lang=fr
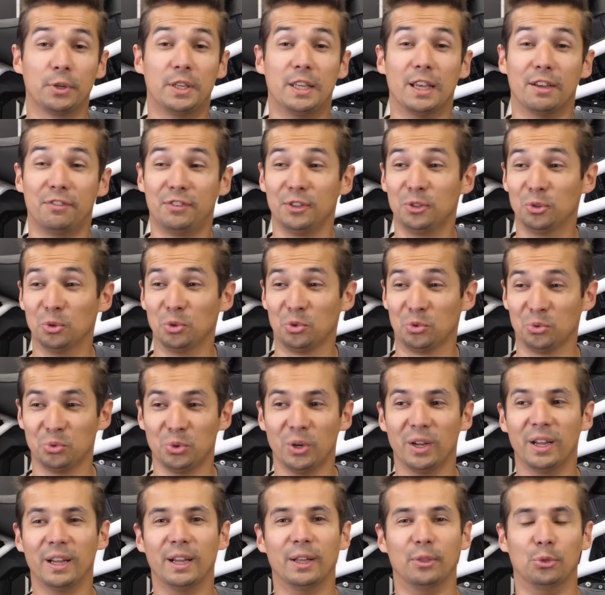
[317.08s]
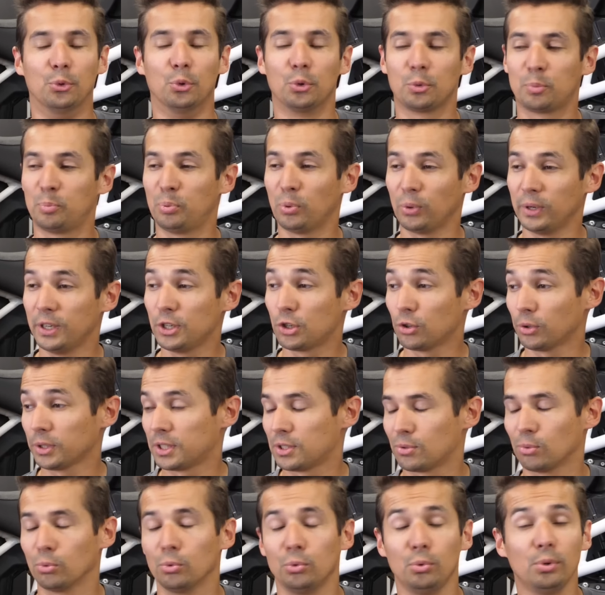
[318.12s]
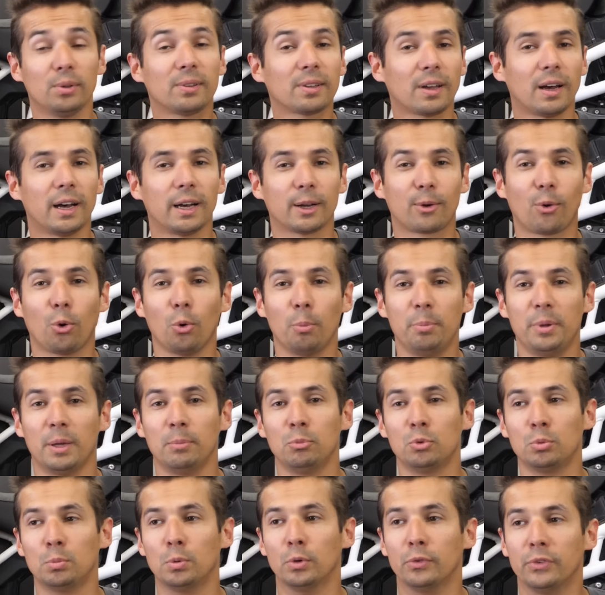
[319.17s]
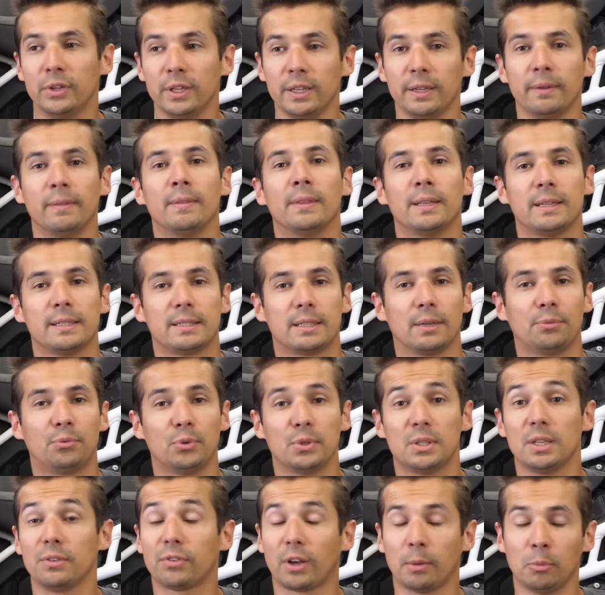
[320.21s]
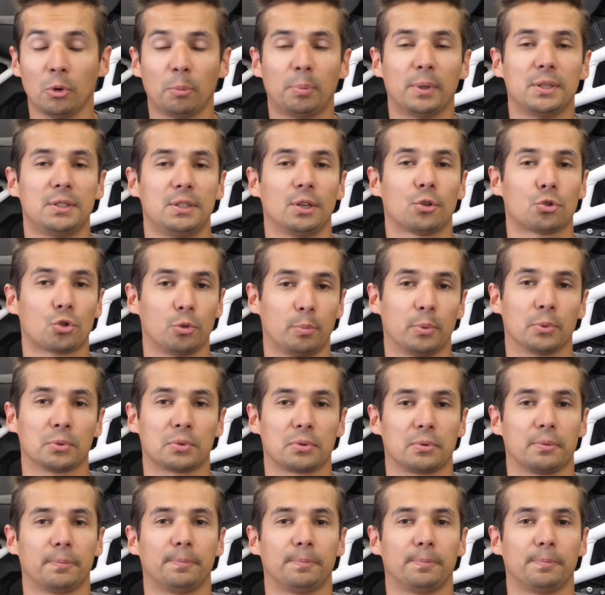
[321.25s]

il y avait de tout. Donc pour les gens qui sont ultra accro BMW, ça faisait vraiment plaisir, je pense.